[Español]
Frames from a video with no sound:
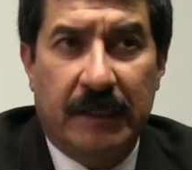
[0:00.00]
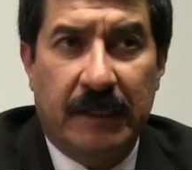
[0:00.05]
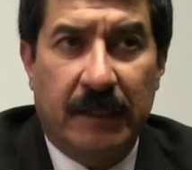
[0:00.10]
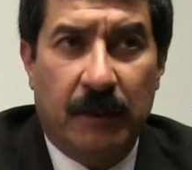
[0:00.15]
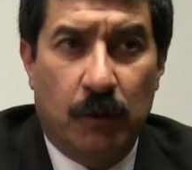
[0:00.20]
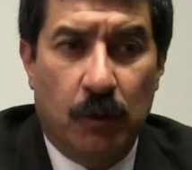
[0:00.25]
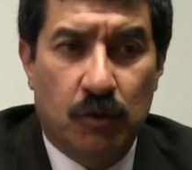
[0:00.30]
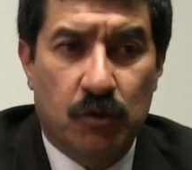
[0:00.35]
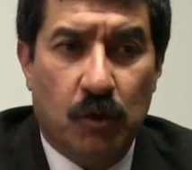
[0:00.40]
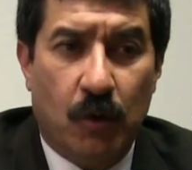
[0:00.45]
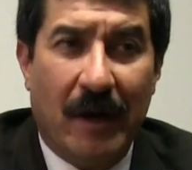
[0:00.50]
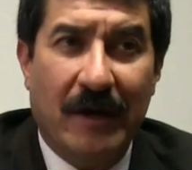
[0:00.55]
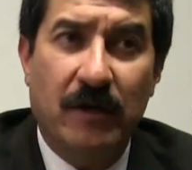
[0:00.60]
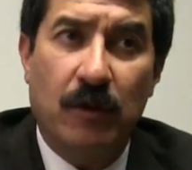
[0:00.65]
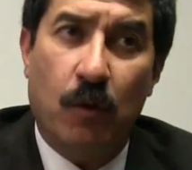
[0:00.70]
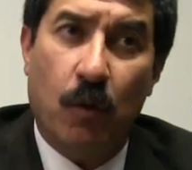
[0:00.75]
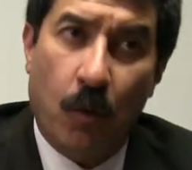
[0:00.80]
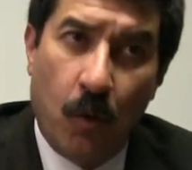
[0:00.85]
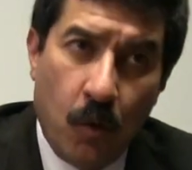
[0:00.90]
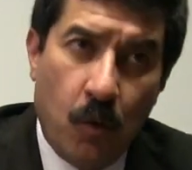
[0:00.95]
incluso
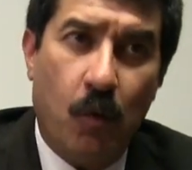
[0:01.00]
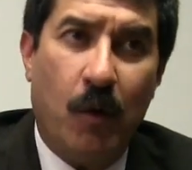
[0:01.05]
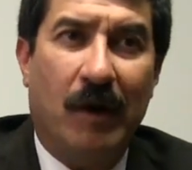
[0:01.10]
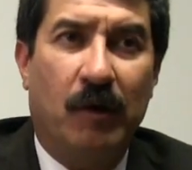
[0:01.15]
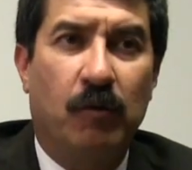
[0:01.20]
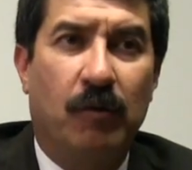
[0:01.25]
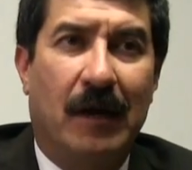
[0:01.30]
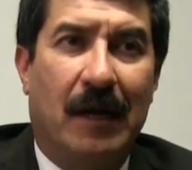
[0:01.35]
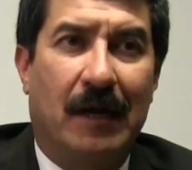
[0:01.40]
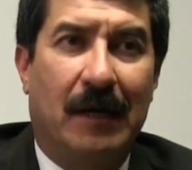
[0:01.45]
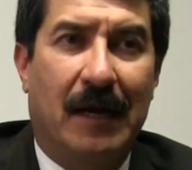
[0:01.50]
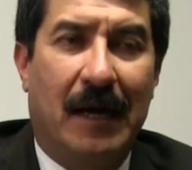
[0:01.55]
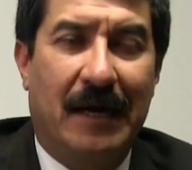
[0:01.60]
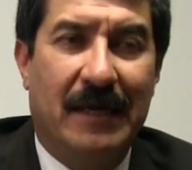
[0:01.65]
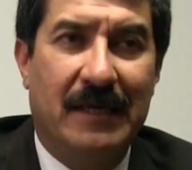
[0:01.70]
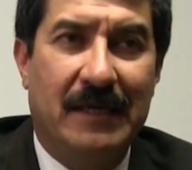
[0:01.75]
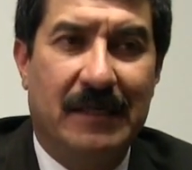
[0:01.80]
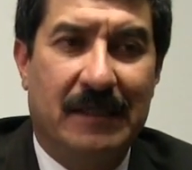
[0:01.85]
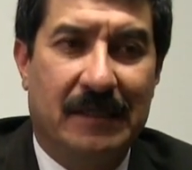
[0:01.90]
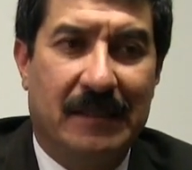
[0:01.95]
hay un guarura
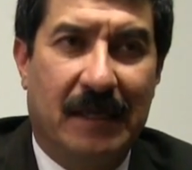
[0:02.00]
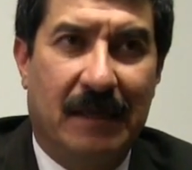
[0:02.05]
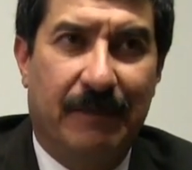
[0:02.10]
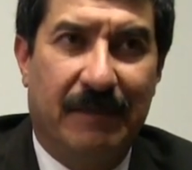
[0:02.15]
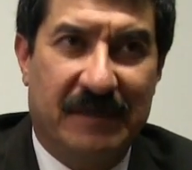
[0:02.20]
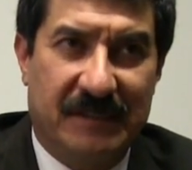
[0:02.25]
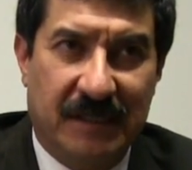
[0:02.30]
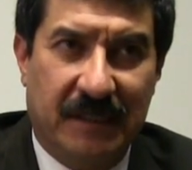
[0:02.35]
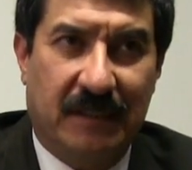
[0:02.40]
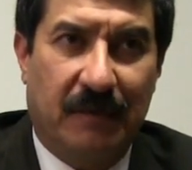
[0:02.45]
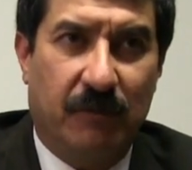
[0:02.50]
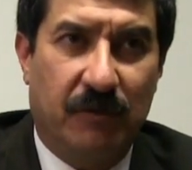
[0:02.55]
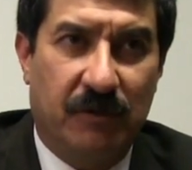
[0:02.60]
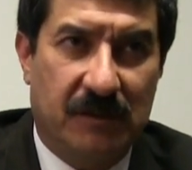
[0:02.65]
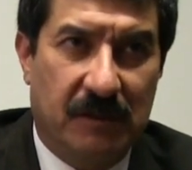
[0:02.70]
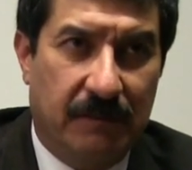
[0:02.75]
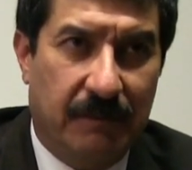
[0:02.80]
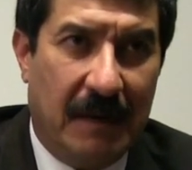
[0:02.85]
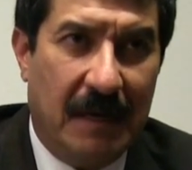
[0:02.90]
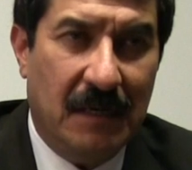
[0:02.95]
ahí del presidente
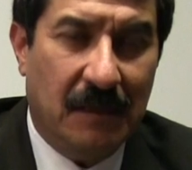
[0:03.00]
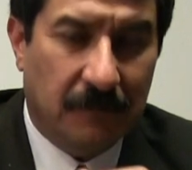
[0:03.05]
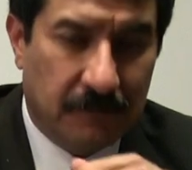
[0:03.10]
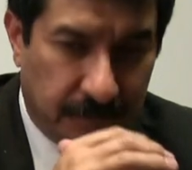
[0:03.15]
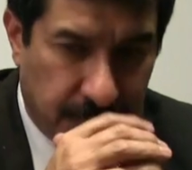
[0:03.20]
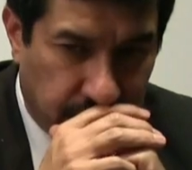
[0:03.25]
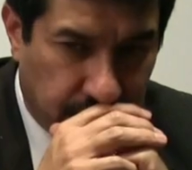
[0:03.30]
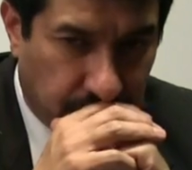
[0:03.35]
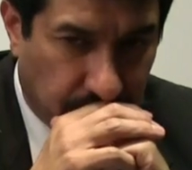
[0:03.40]
municipal